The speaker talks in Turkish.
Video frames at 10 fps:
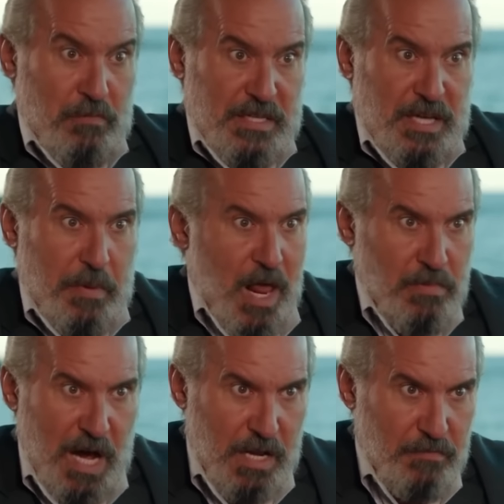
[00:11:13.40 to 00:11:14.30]
olmazsa
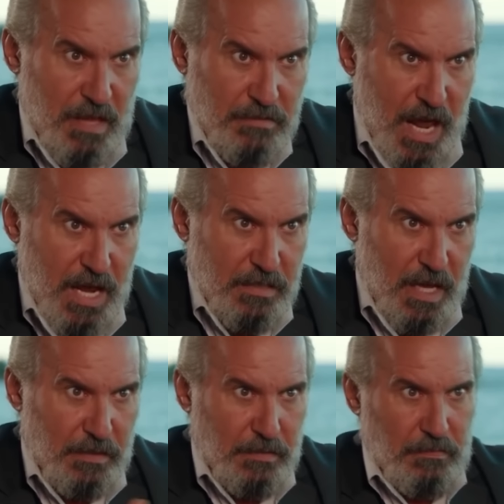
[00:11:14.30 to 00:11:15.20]
benim kanımdan değil
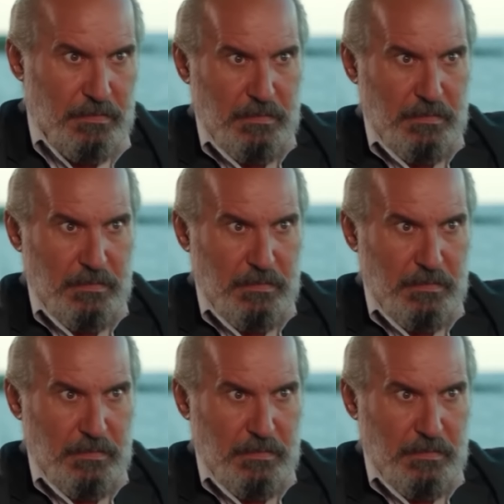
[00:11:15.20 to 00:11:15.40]
derdim.